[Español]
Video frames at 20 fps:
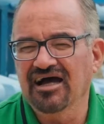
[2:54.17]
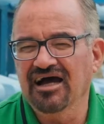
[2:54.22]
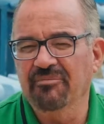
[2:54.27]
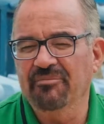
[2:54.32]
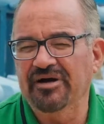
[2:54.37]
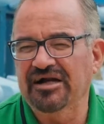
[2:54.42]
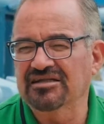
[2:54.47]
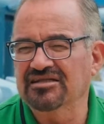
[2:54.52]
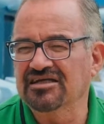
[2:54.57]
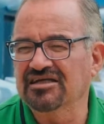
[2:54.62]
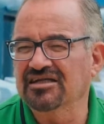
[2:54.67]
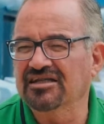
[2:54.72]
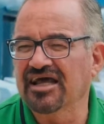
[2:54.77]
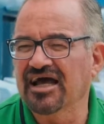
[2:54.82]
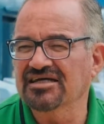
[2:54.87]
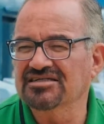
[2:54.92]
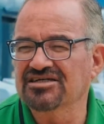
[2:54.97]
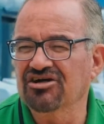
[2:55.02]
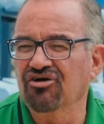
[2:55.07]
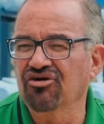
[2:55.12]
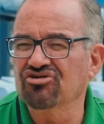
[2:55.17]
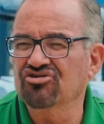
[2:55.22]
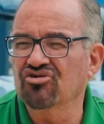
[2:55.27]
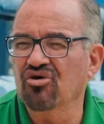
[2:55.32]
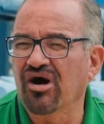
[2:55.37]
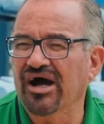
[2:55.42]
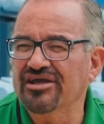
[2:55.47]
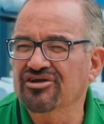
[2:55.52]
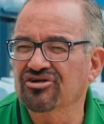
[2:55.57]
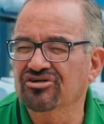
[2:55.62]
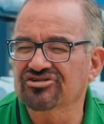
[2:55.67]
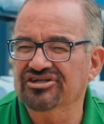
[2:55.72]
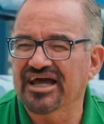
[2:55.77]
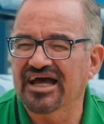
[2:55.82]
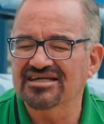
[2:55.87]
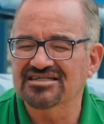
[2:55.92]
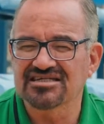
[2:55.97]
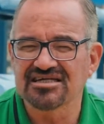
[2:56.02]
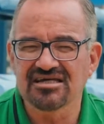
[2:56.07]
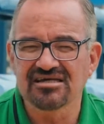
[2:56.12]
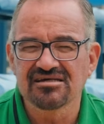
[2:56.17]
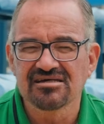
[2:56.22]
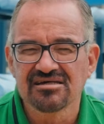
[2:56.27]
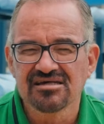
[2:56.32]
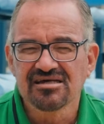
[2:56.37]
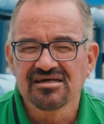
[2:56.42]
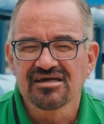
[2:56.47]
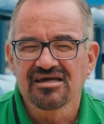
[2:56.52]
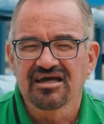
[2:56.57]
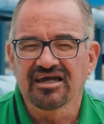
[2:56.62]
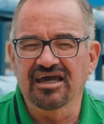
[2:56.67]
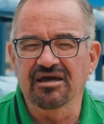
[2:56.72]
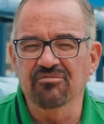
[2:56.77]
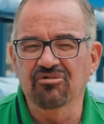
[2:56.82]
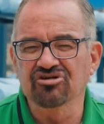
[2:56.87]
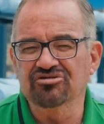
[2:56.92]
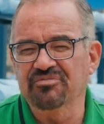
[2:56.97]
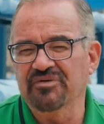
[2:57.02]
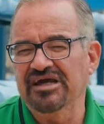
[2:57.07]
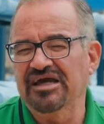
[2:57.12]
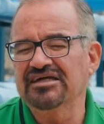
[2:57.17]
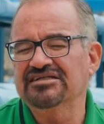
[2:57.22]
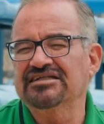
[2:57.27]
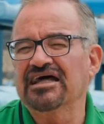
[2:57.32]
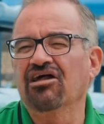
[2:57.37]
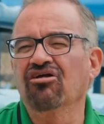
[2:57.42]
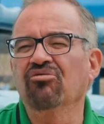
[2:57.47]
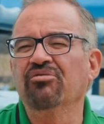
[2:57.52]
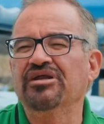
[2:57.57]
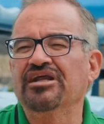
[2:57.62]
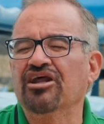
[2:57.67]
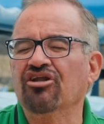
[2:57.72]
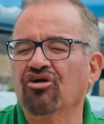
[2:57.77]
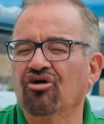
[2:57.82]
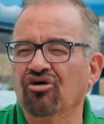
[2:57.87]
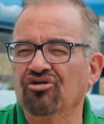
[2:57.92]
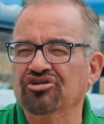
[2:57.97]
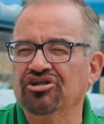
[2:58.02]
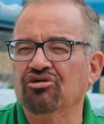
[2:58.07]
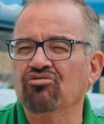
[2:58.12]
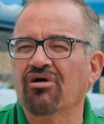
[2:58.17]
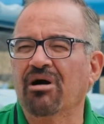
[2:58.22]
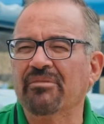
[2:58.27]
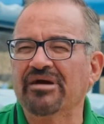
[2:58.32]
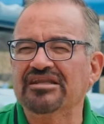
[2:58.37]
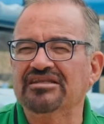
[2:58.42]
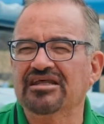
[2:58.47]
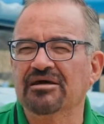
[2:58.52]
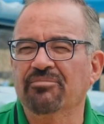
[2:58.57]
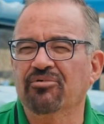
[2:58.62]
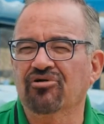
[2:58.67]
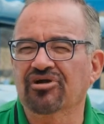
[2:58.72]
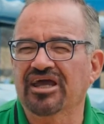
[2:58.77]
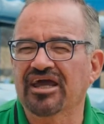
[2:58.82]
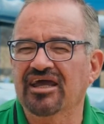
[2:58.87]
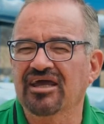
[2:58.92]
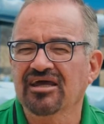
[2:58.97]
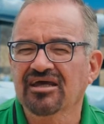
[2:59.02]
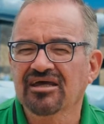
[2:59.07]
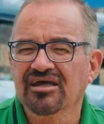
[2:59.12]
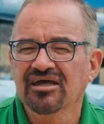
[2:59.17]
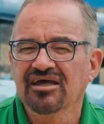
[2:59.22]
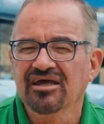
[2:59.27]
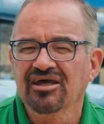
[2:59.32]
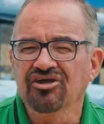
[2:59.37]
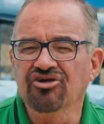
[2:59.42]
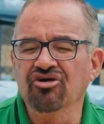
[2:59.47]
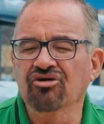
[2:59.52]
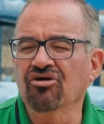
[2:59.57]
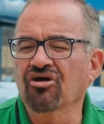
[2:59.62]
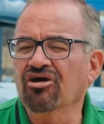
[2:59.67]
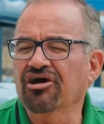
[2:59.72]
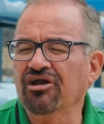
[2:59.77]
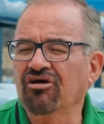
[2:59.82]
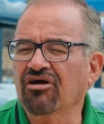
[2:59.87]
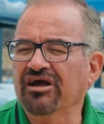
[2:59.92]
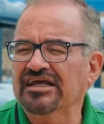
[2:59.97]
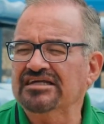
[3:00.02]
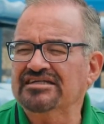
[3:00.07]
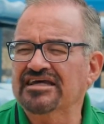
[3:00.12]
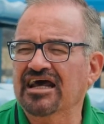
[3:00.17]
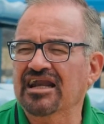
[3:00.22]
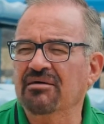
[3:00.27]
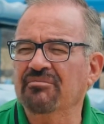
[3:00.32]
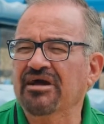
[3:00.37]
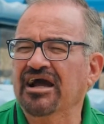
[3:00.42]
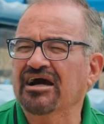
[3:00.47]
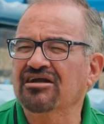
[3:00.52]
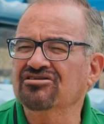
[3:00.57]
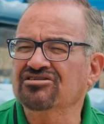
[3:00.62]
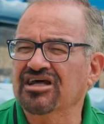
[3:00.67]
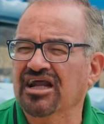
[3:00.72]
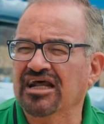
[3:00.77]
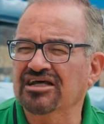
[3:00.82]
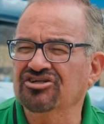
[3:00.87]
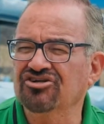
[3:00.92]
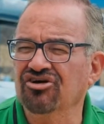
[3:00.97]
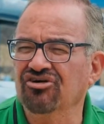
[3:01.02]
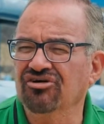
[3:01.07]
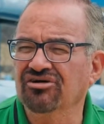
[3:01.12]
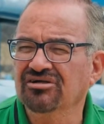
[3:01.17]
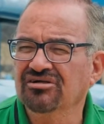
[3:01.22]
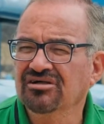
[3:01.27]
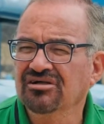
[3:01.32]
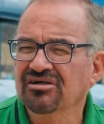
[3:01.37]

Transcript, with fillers: a partir de hace ocho años casi que hemos estado viniendo continuamente porque yo no creo que sea la mejor instalación